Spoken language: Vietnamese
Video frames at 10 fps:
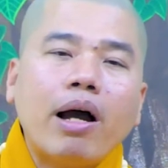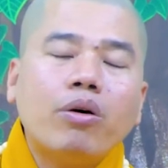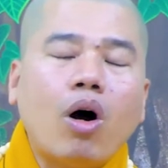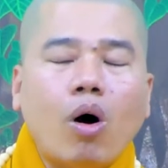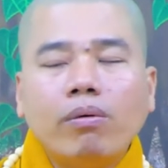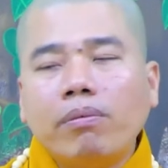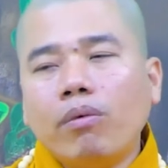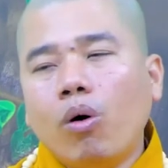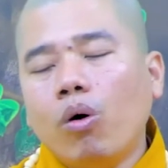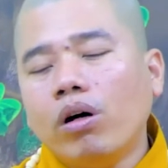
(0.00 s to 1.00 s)
đau khổ bà
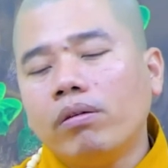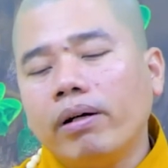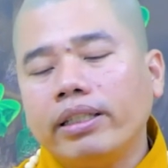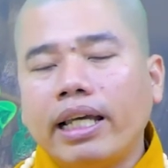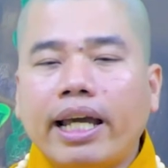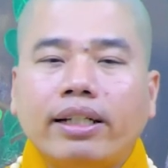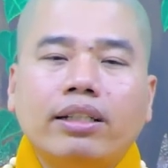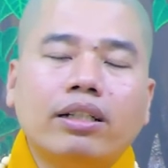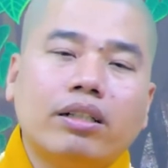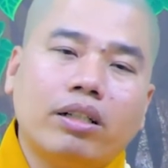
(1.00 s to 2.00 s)
buồn bà
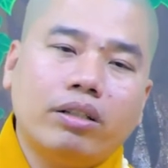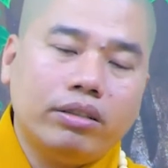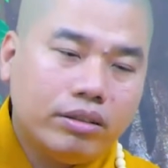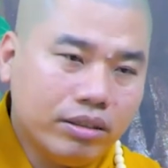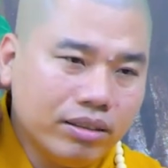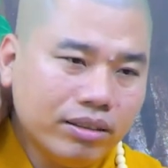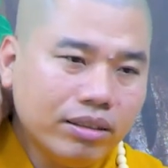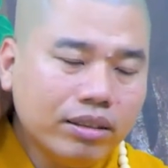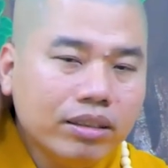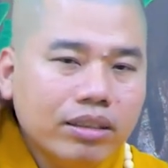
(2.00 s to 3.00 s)
chán đừng có nói nữa
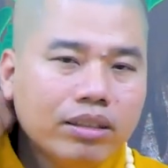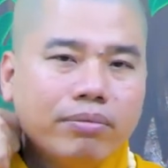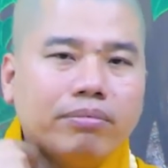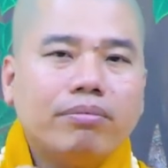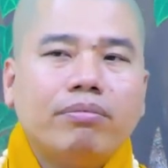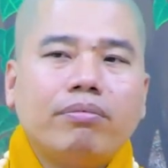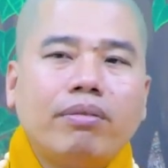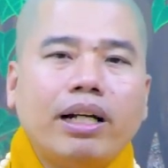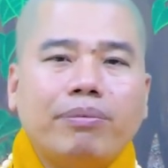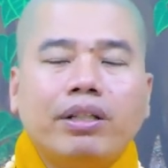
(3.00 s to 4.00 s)

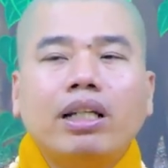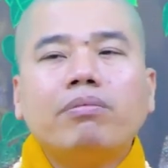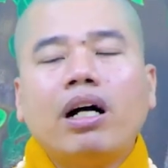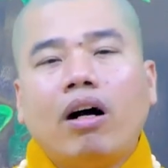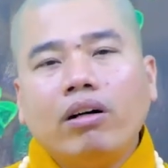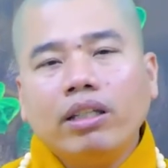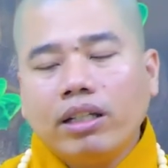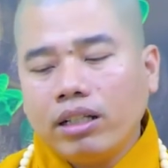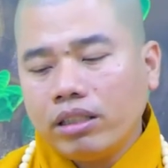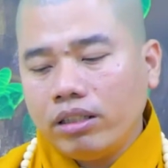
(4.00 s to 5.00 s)
bà gặp như đức bà hỏi
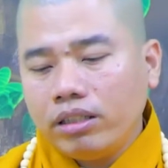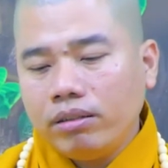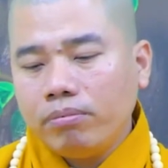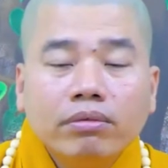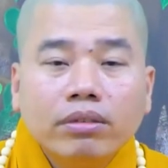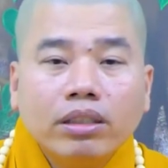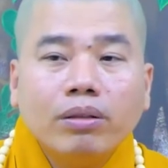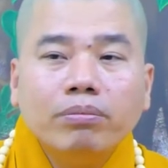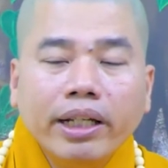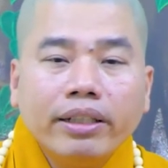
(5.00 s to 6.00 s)
như đức nói
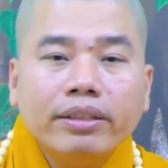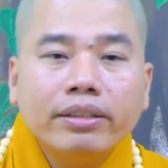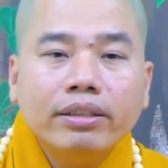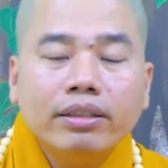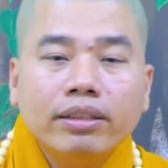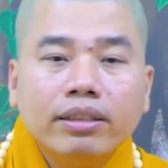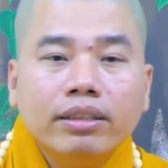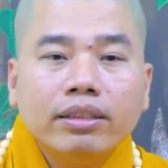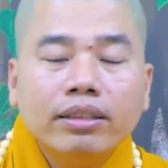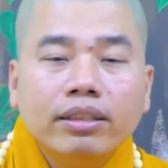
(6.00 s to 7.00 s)
chứ ông biết
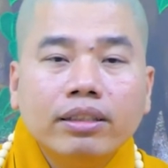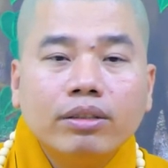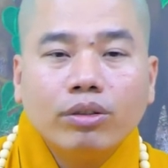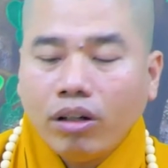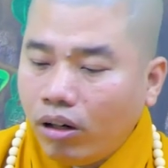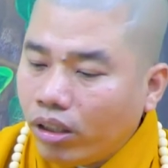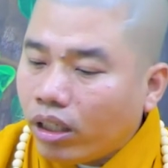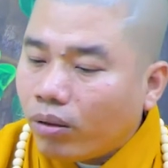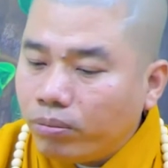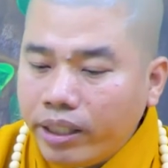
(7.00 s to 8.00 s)
tôi
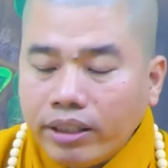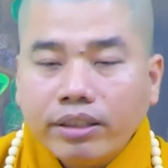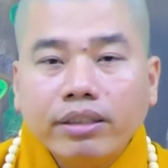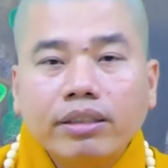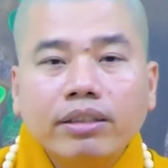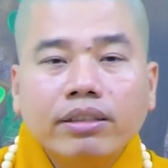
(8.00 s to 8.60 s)
nói cho ông biết